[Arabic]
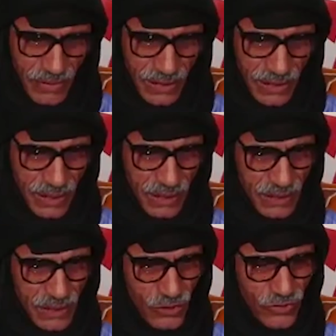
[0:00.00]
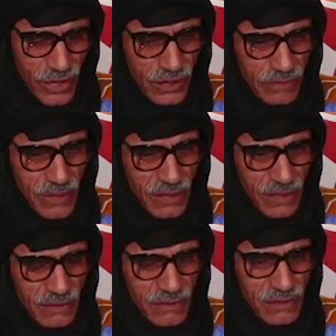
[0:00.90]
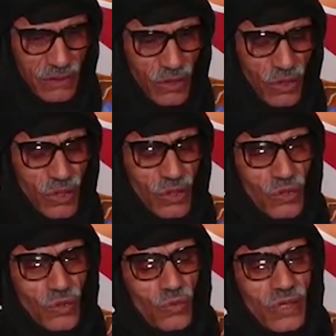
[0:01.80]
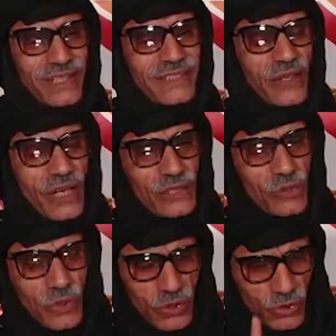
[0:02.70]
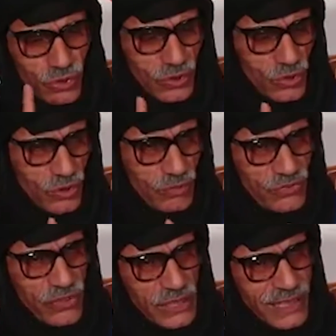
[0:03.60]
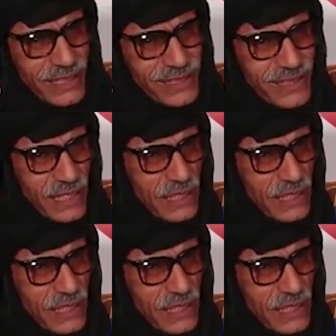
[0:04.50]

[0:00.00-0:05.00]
فما تيان يهزو فيها دايما واللي ادوا عدوه ادوه من فرض عيالي